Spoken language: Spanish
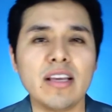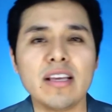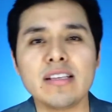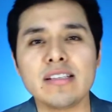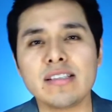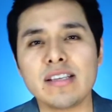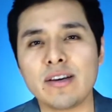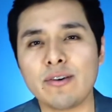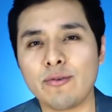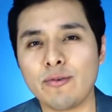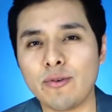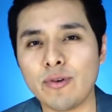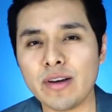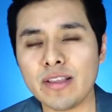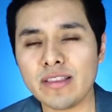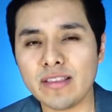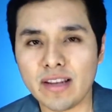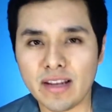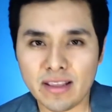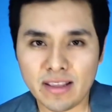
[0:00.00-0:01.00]
se
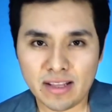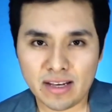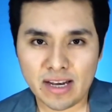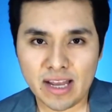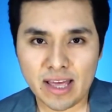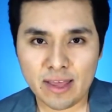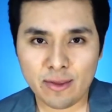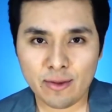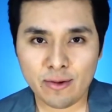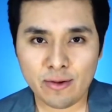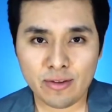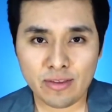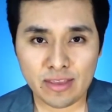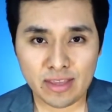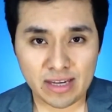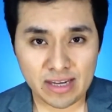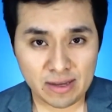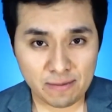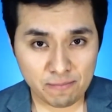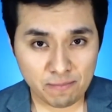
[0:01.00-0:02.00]
encuentra del lado
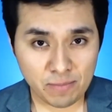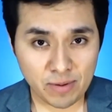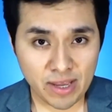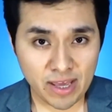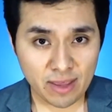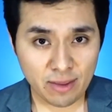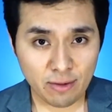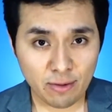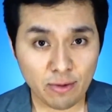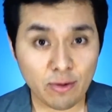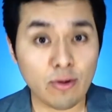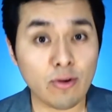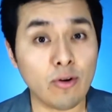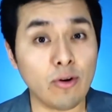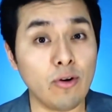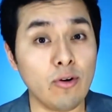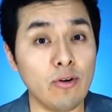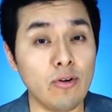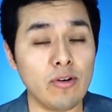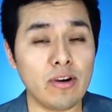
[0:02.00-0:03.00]
del empleado
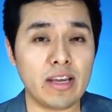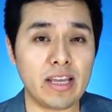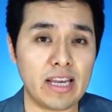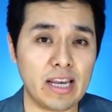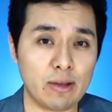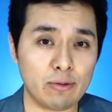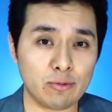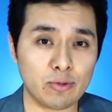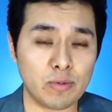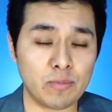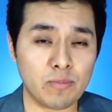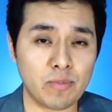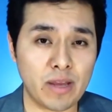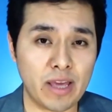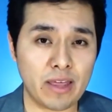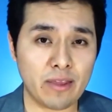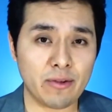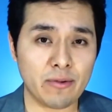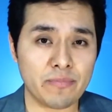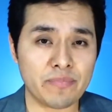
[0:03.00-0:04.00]
o el
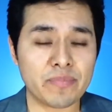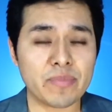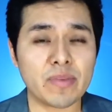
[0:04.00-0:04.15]
autoempleado.